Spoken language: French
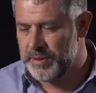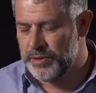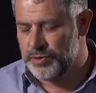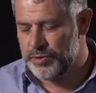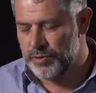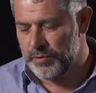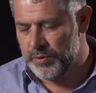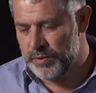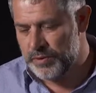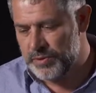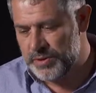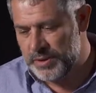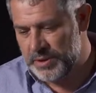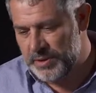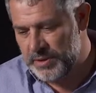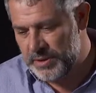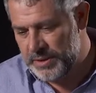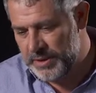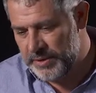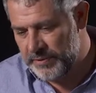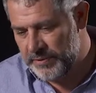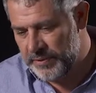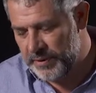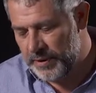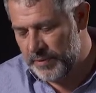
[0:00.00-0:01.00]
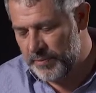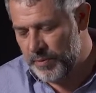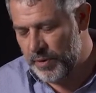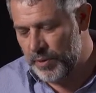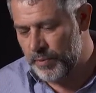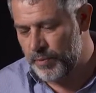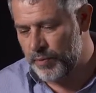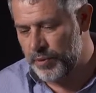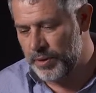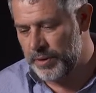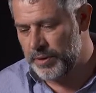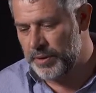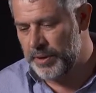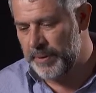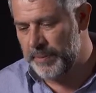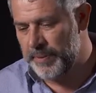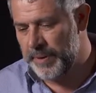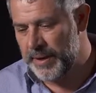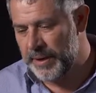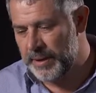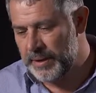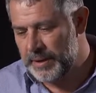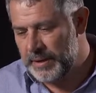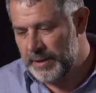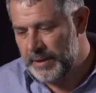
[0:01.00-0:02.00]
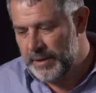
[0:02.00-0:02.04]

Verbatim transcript: Je crois que c'est vraiment le point de départ.